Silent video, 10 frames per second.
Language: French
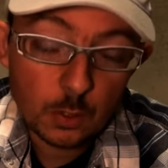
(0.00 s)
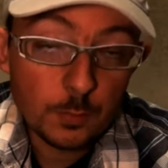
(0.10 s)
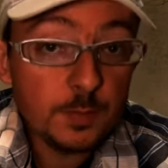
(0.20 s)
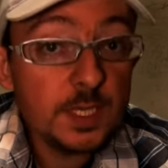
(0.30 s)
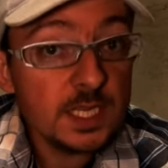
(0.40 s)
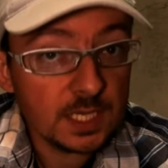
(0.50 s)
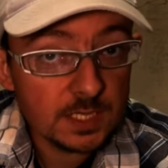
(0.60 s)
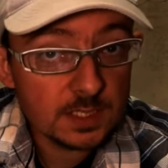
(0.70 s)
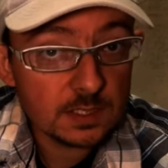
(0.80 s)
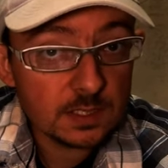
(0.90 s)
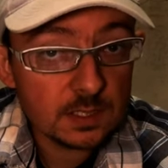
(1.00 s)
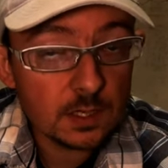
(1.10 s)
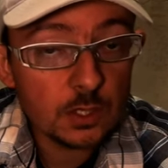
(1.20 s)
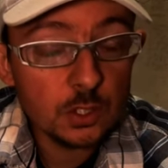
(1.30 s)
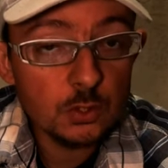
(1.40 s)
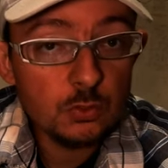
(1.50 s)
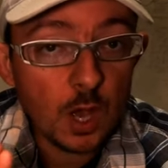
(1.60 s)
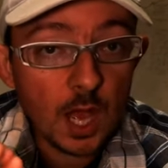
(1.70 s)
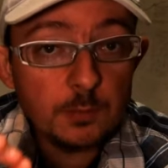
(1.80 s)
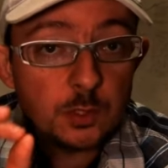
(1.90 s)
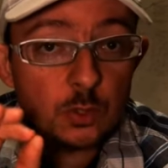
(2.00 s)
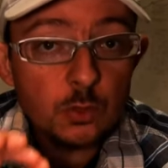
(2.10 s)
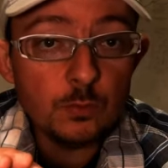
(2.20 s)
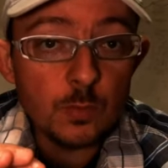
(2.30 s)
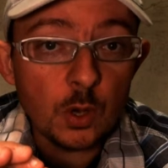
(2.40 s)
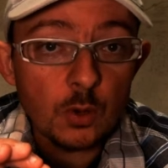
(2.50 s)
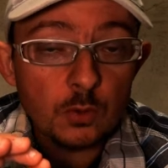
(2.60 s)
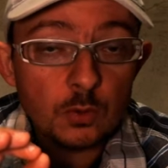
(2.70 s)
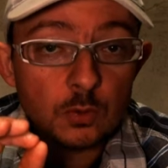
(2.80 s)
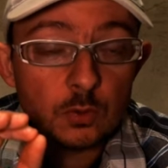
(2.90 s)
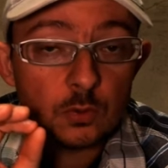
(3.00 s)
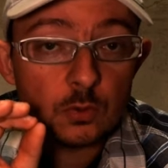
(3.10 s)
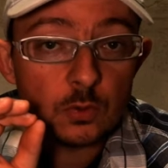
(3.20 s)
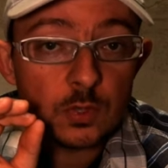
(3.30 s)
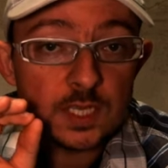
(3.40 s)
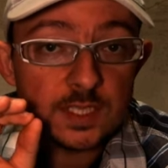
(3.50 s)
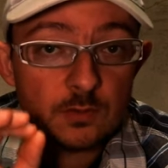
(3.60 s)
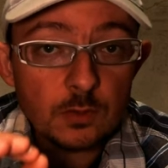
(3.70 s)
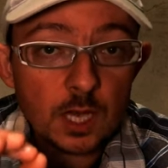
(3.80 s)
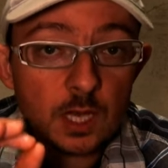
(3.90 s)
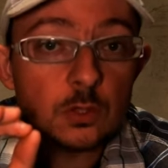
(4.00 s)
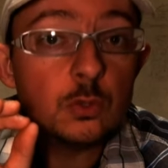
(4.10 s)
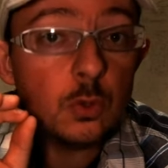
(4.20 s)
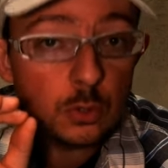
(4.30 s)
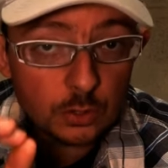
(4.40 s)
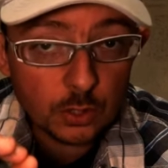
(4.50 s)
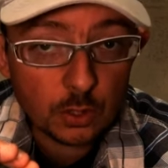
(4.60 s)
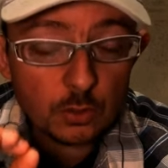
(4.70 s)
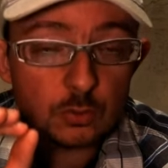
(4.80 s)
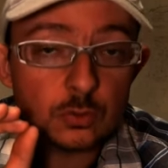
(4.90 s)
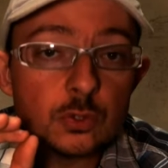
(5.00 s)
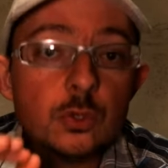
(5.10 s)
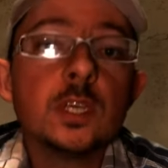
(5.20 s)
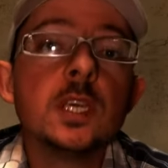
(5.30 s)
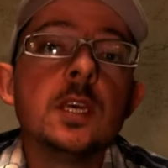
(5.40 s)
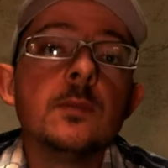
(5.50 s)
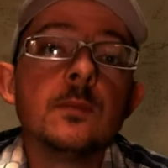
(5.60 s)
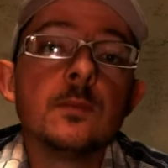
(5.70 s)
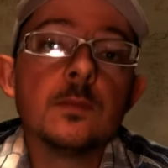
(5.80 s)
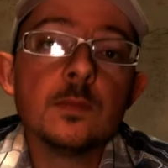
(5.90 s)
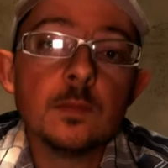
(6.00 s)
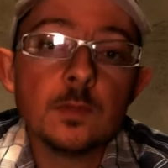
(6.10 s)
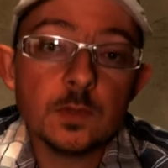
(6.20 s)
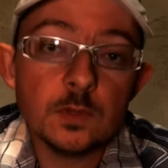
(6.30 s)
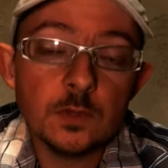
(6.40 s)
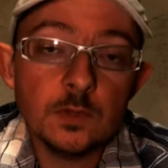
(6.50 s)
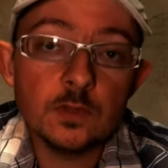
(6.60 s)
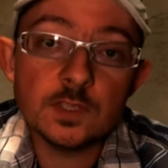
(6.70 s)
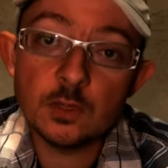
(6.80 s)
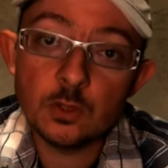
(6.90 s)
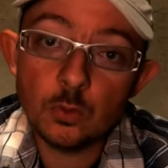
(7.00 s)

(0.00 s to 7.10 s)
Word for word: le pépiniériste doit absolument les avoir tout le temps stockés dans un